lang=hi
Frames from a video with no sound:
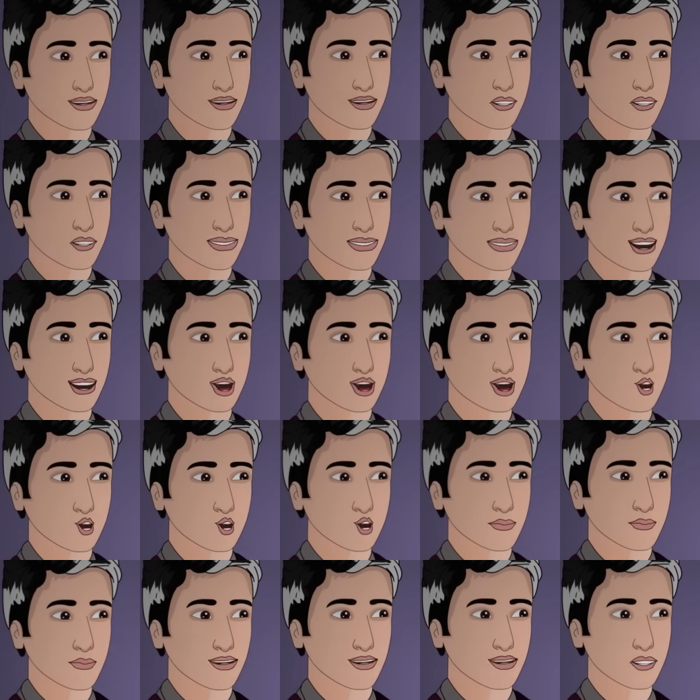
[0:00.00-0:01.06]
तो आगे का
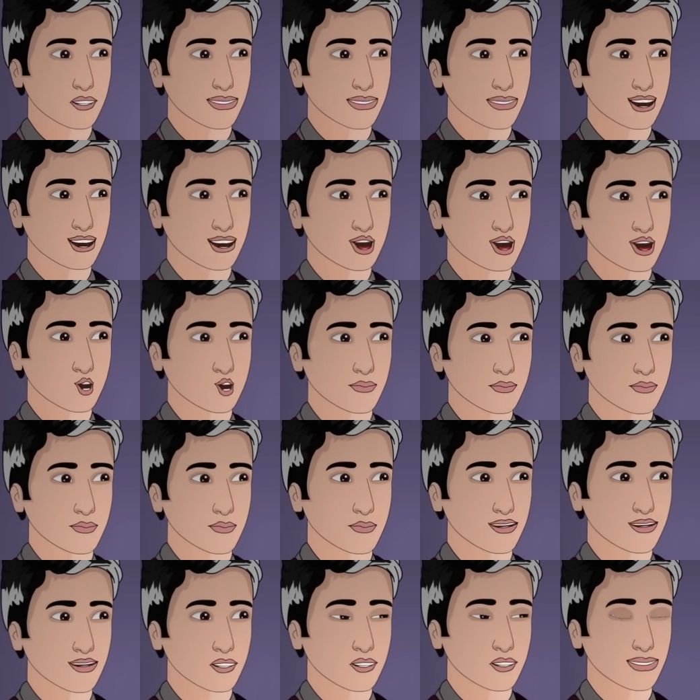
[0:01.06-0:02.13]
क्या प्लान है तुम्हारा
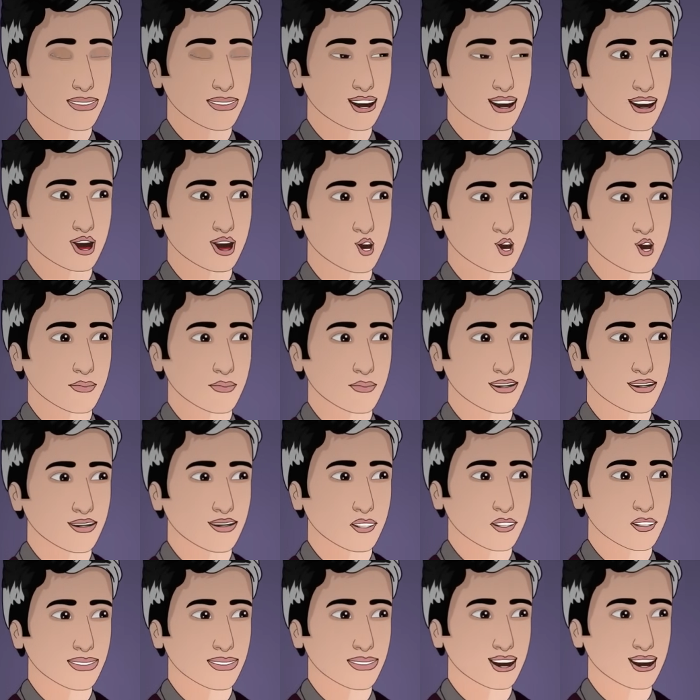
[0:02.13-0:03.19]
कोई जॉब वगैरह
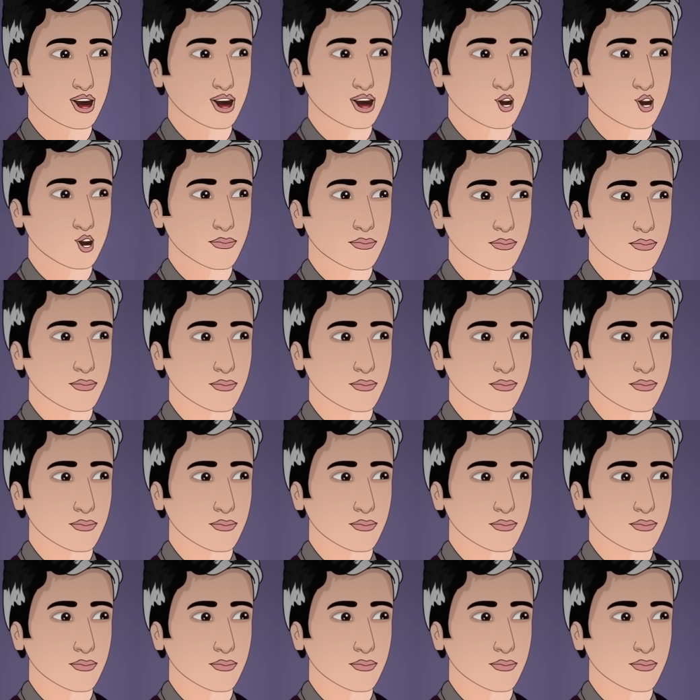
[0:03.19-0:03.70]
करना चाहती हो